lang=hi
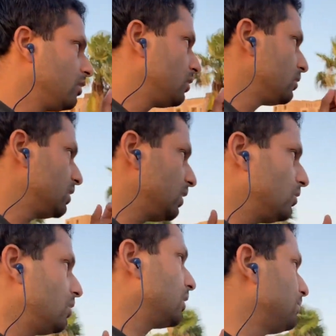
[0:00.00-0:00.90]
यही
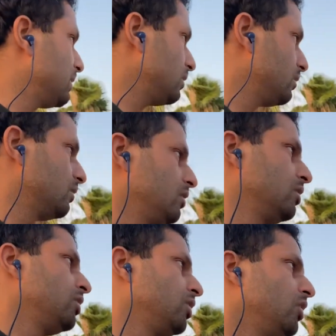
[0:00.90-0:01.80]
होगा फिर
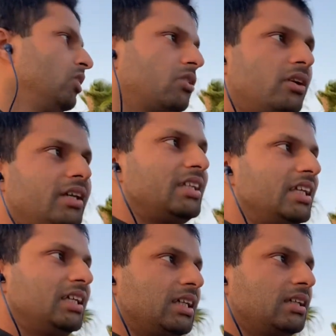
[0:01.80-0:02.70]
कोई
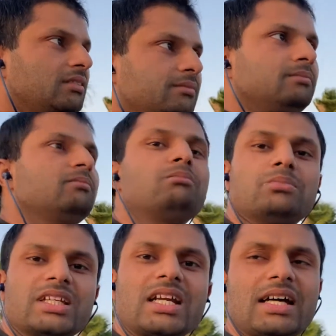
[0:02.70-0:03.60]
डंडा
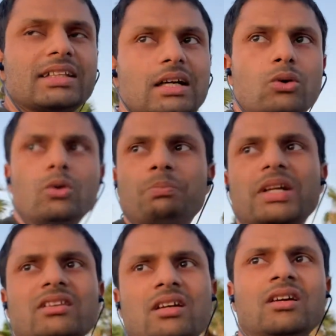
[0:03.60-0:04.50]
गिरा देगा ऊपर
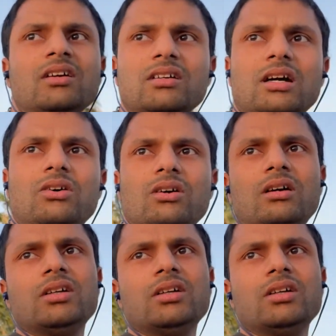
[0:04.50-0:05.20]
से क्या होगा